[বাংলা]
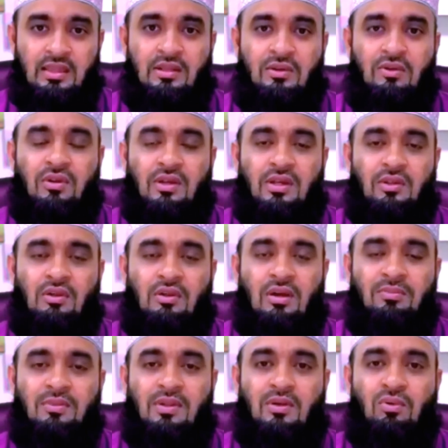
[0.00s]
এতে করে
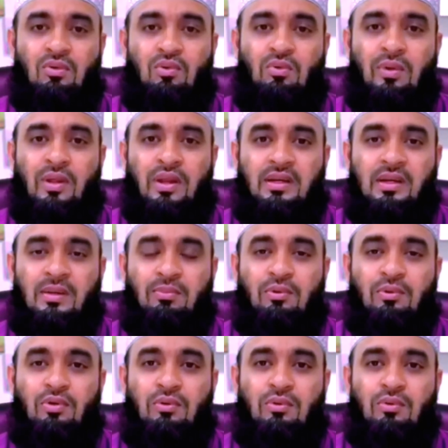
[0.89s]
কিন্তু আপনার
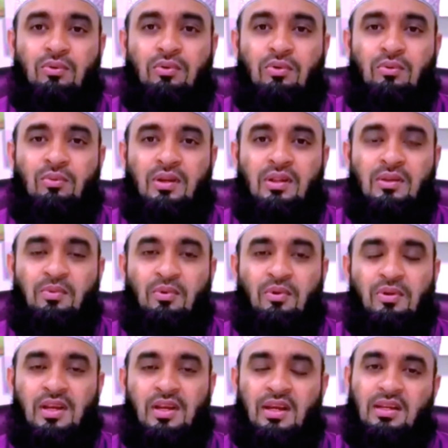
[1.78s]
কুরবানিটা পুরো কুরবানির
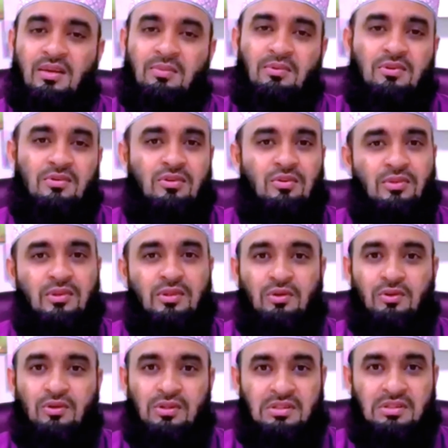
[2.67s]
প্রক্রিয়াটাই
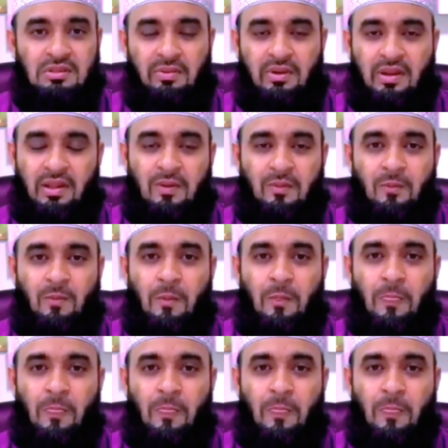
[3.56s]
প্রশ্নবিদ্ধ হয়ে যেতে পারে